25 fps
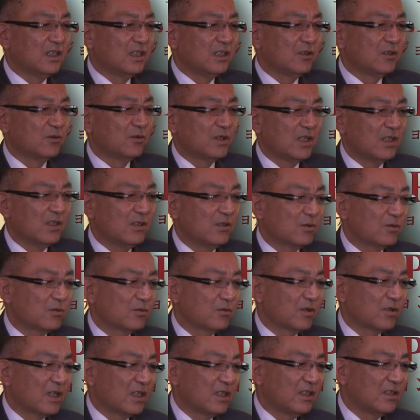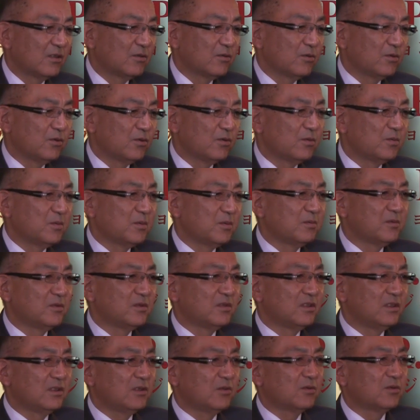権力と金という部
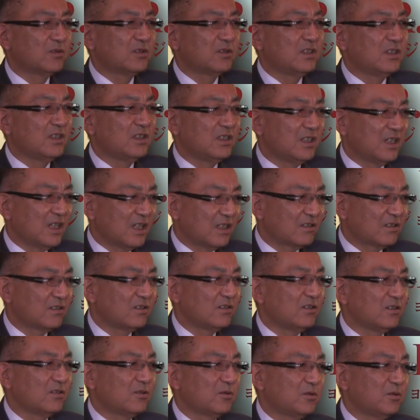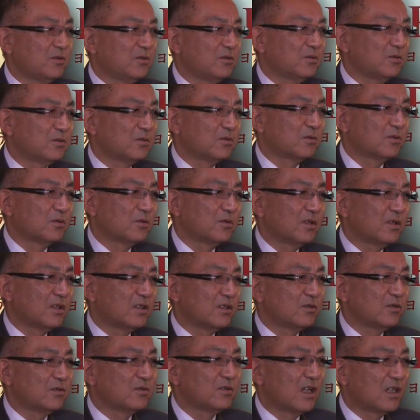分に陥りやすいということが非
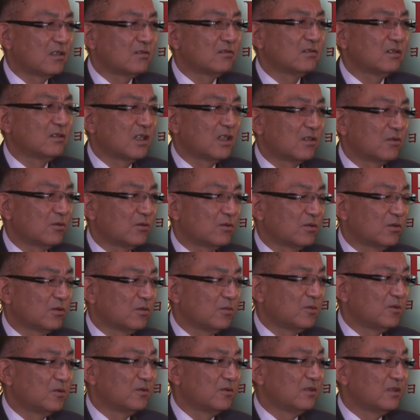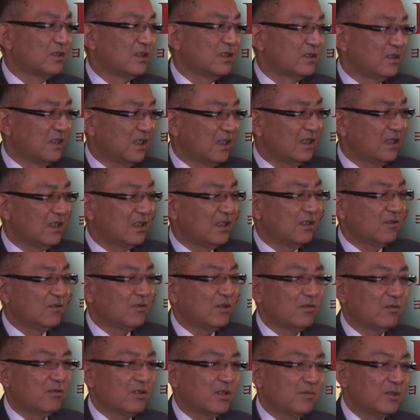常にあるんだろうと思うんですね。
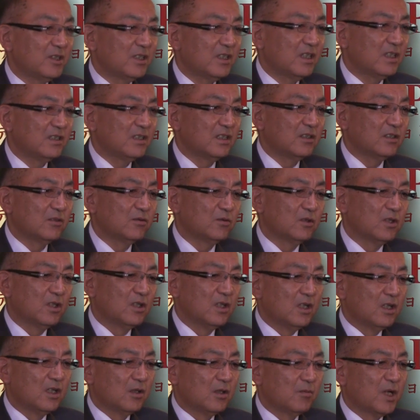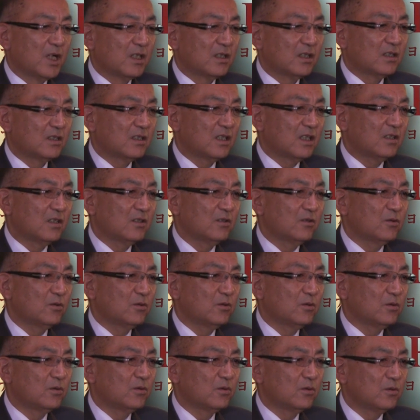我々みたいに末端
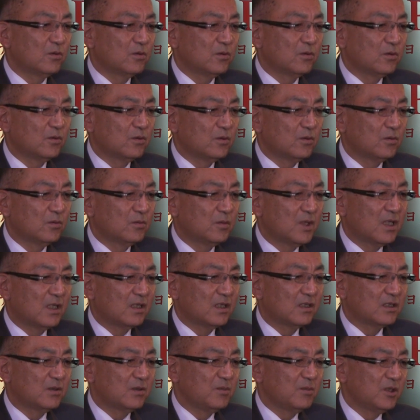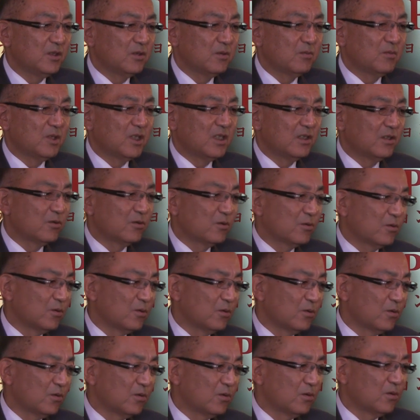のまあ市民の周りを
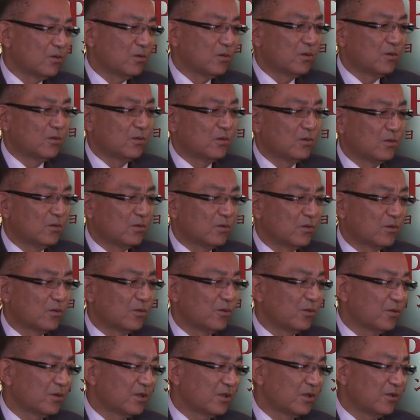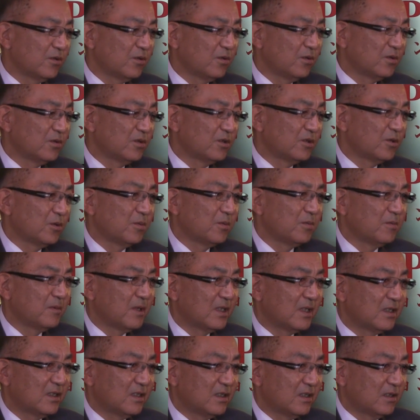こう御用聞きのように飛び
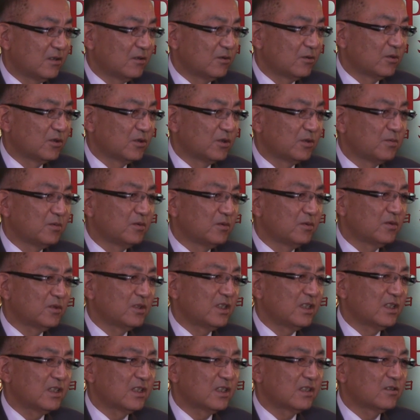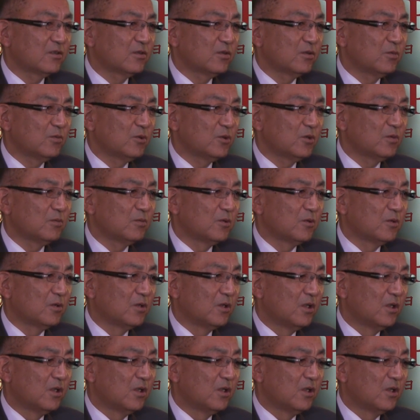回っていると、自分の生活そのものも